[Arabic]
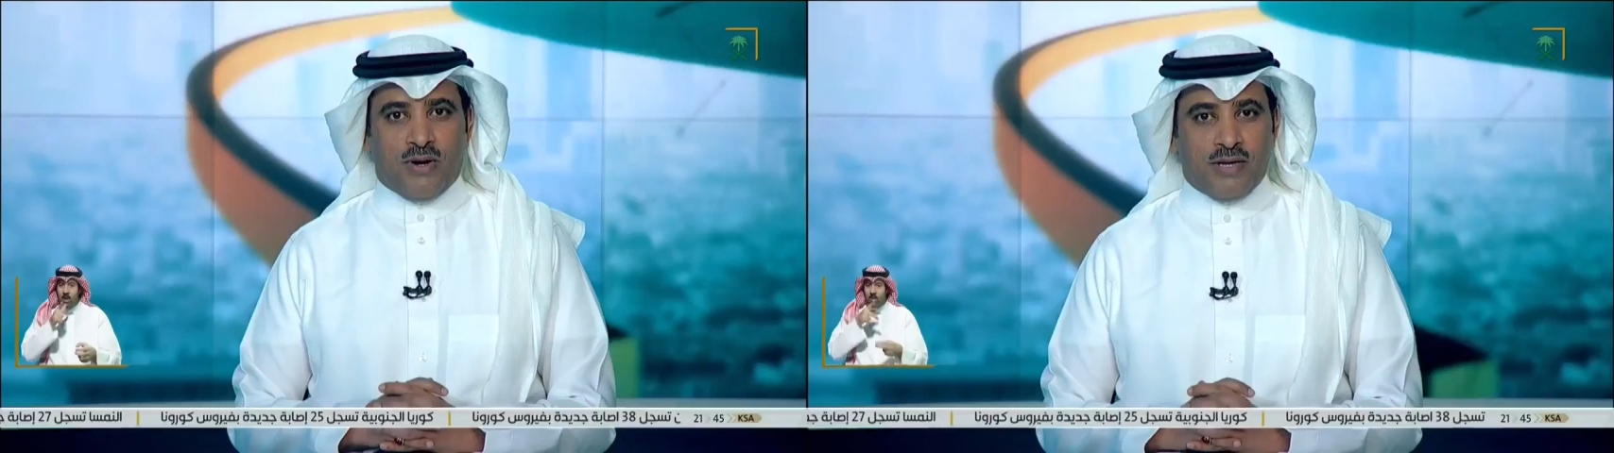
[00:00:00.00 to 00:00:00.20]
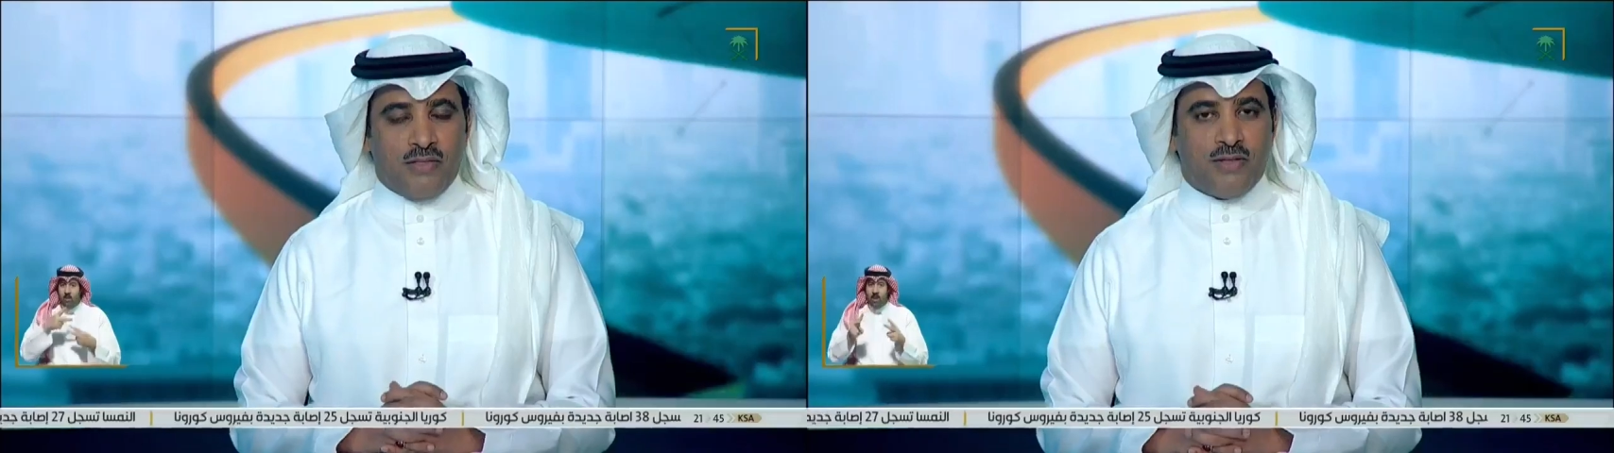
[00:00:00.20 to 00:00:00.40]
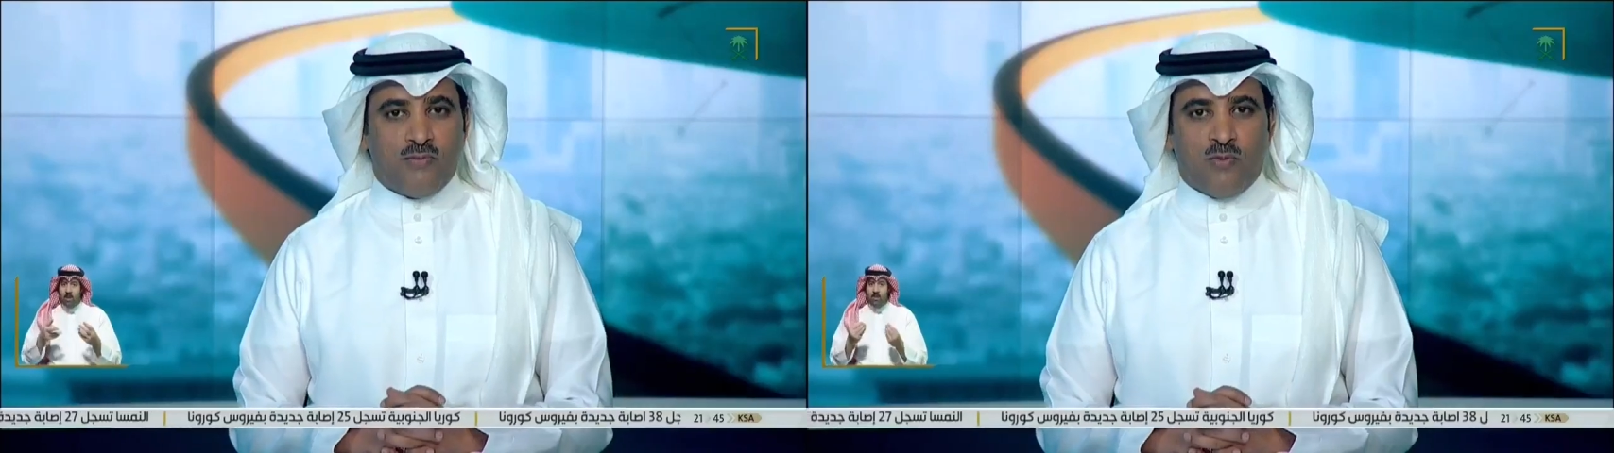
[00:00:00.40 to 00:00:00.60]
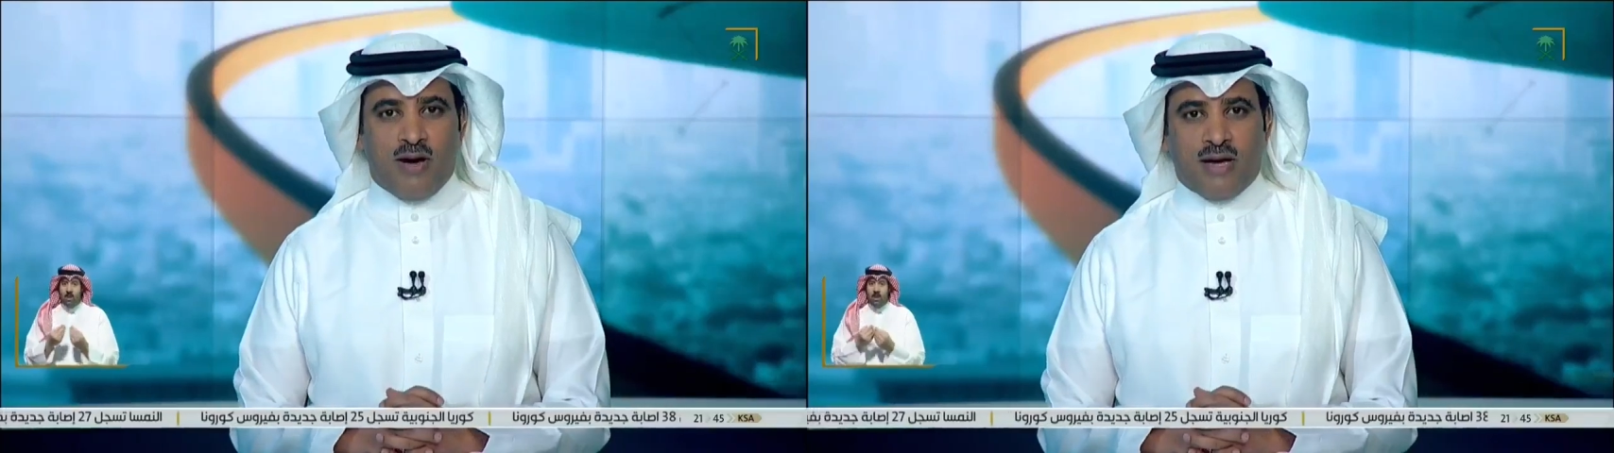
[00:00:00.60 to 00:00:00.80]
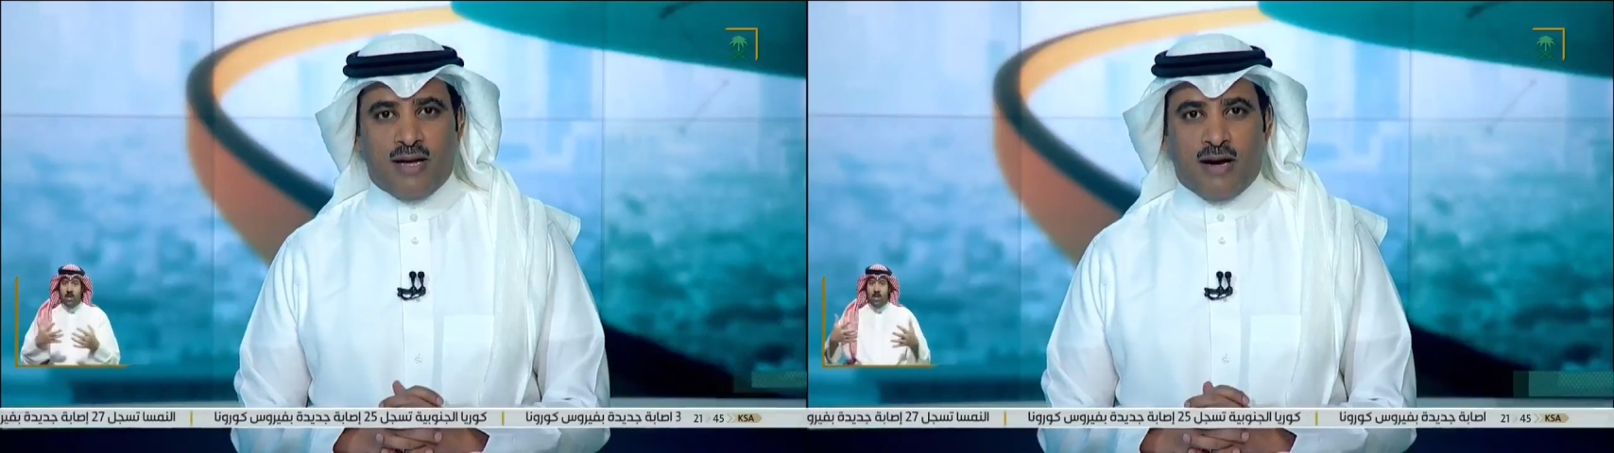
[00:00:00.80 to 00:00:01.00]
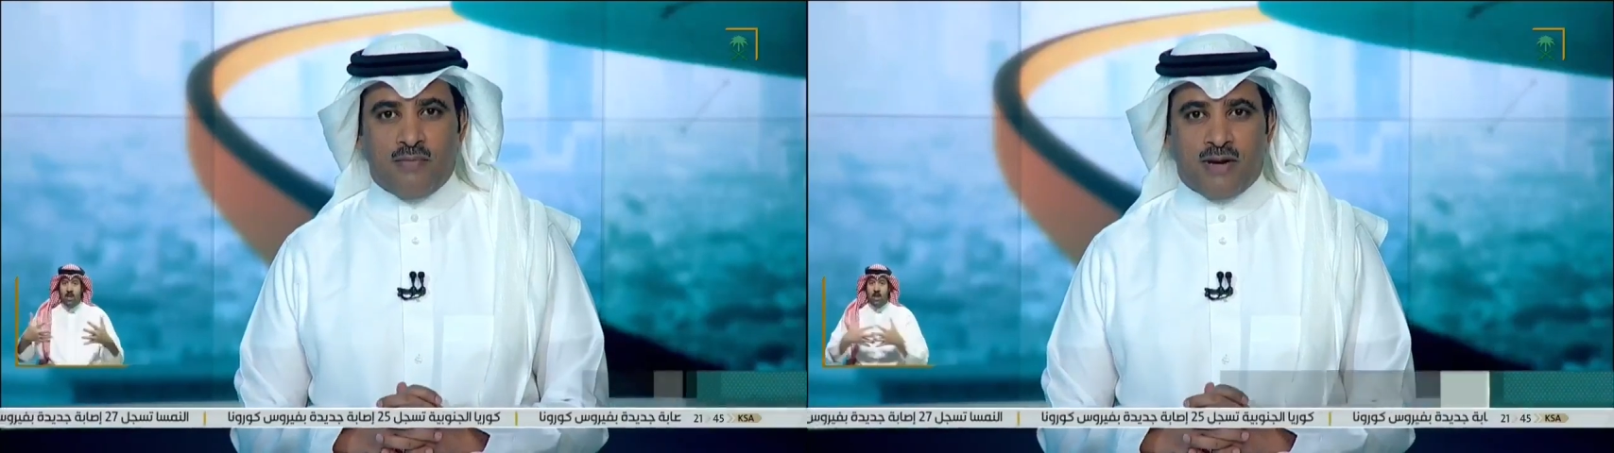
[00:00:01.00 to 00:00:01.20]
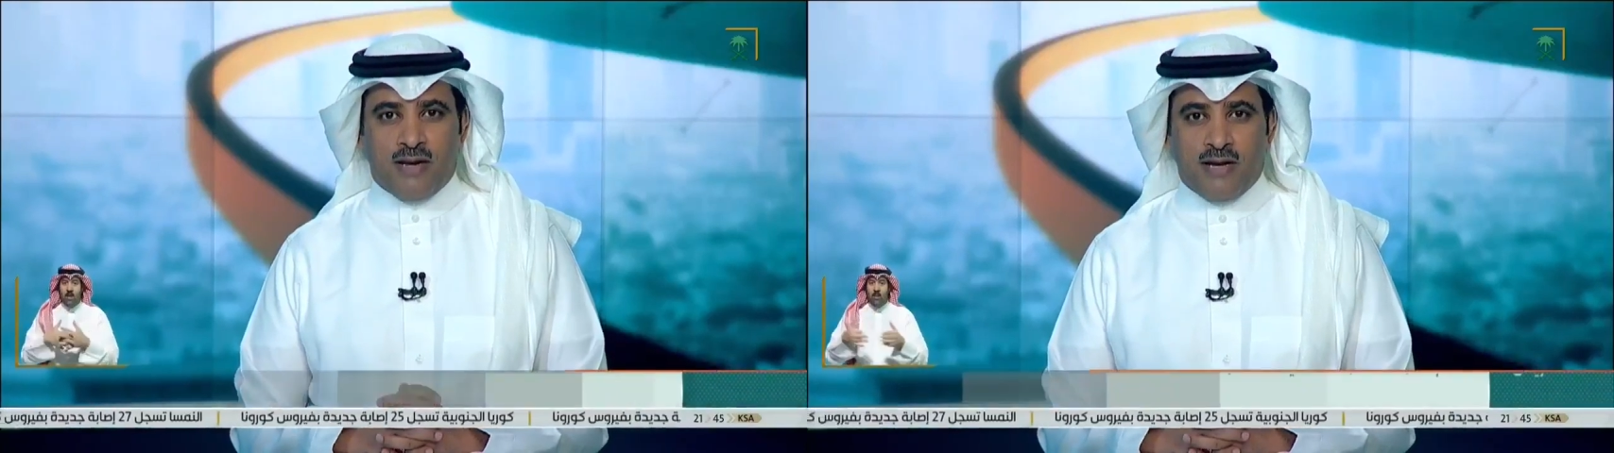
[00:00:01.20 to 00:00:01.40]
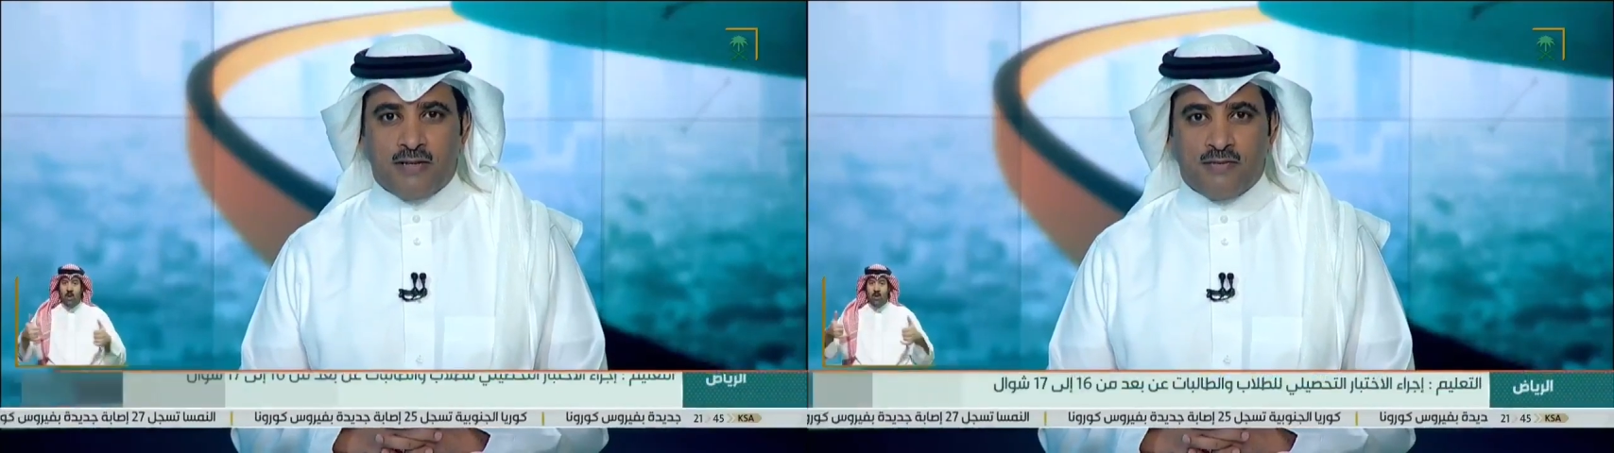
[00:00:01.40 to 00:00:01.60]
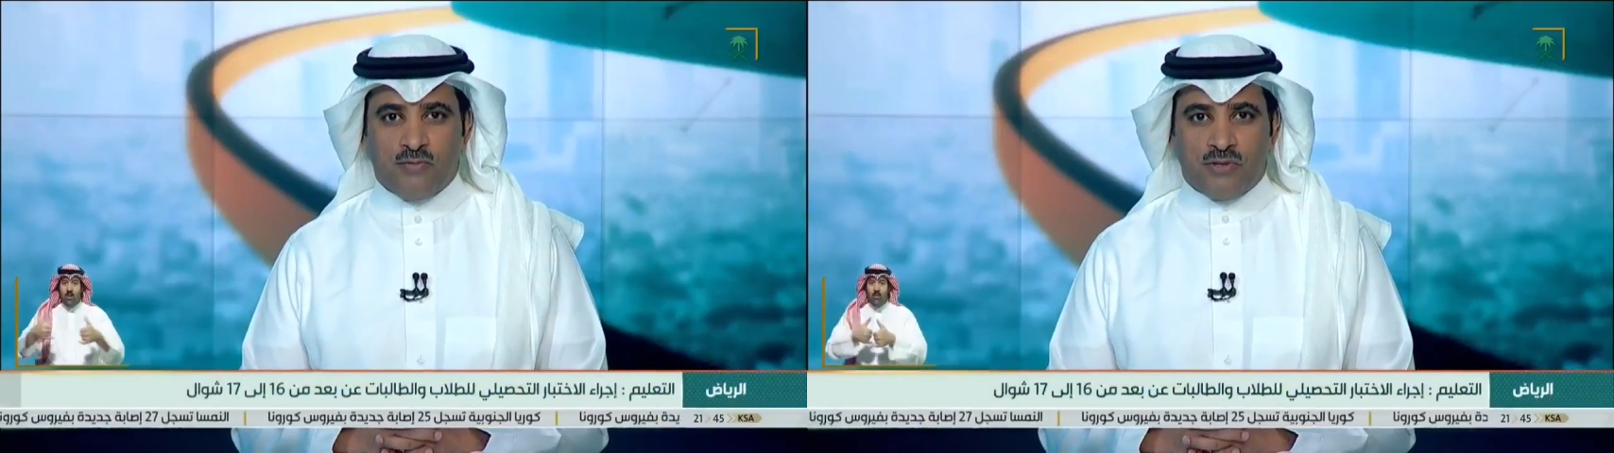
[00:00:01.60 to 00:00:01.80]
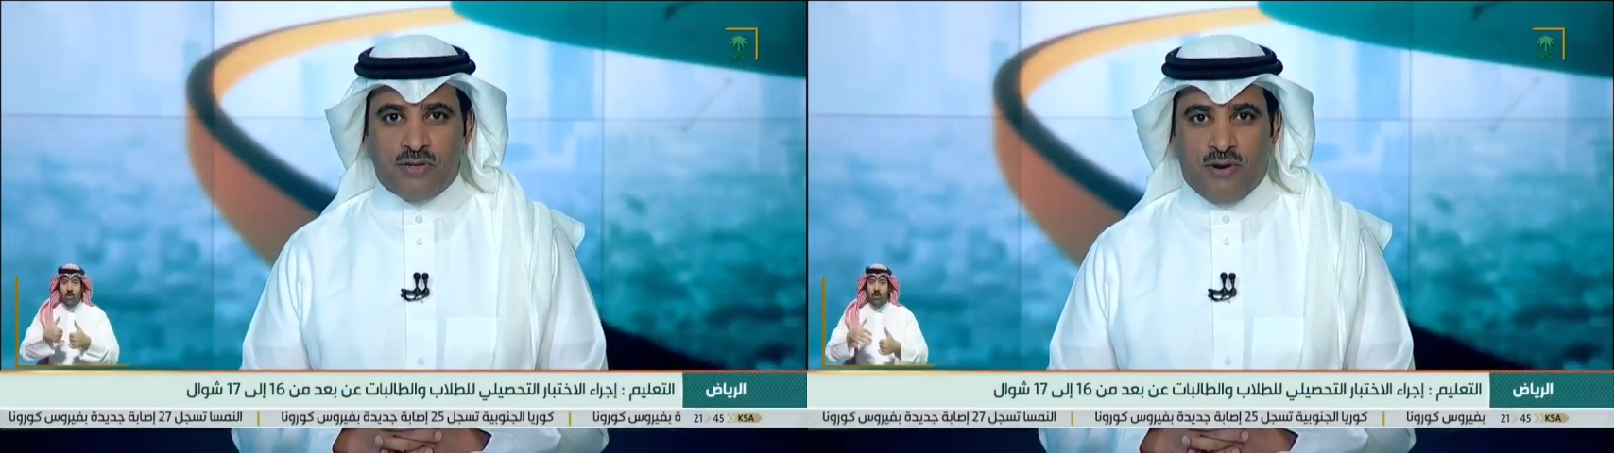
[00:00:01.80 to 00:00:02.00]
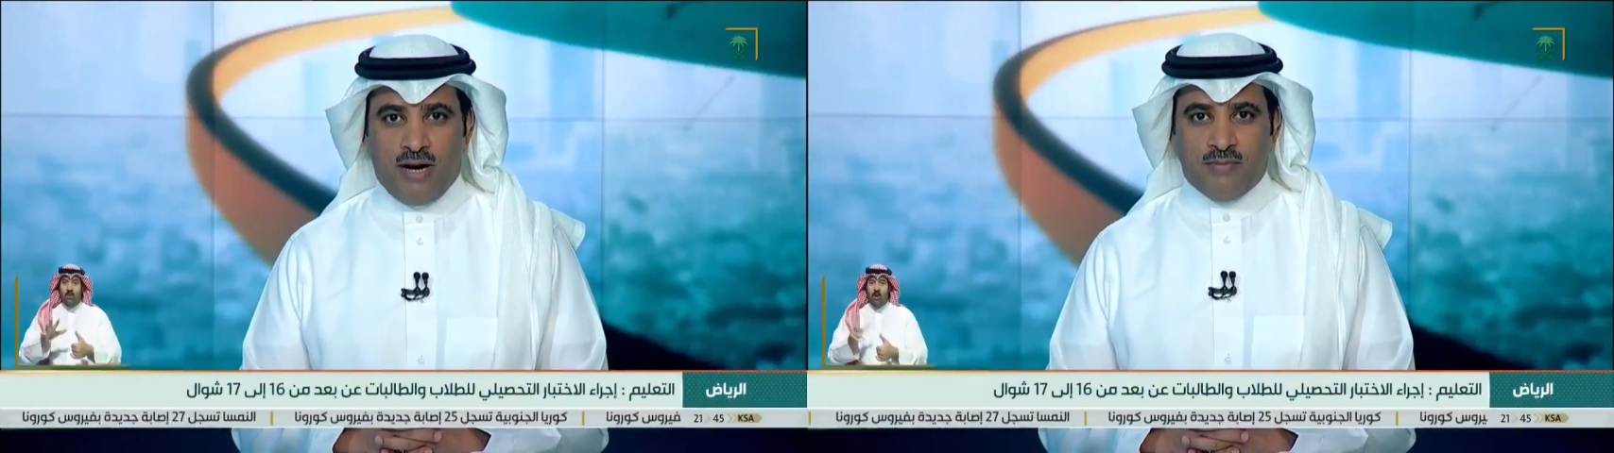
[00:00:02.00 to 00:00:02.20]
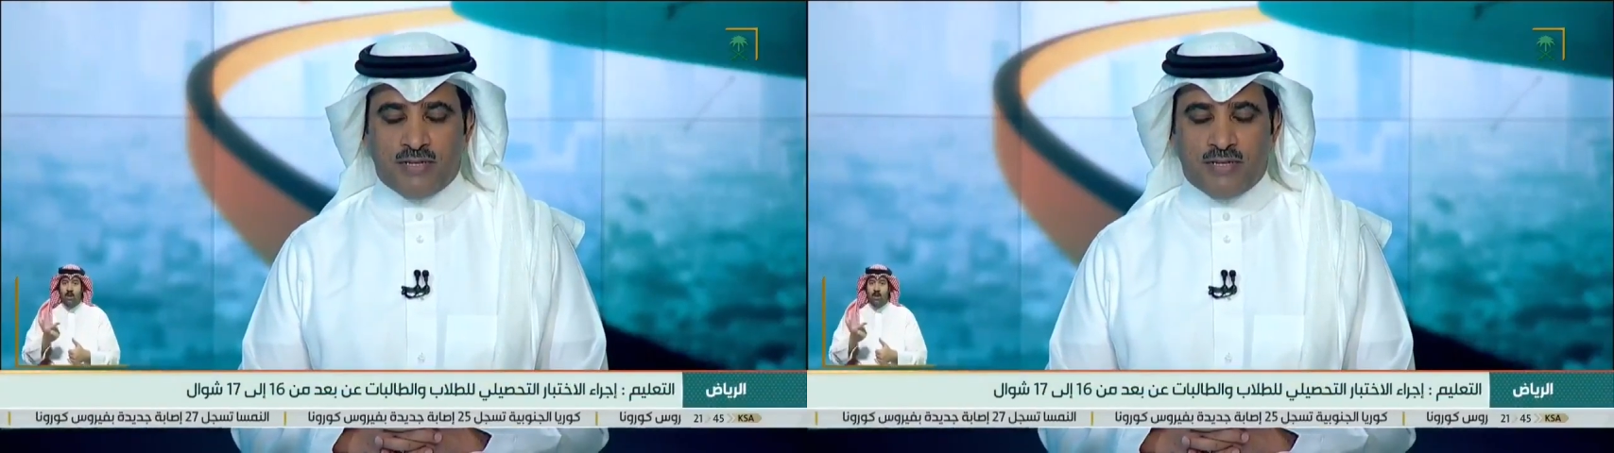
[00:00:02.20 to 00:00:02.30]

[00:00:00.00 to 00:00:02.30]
ينضم معنا عبر الهاتف مدير عام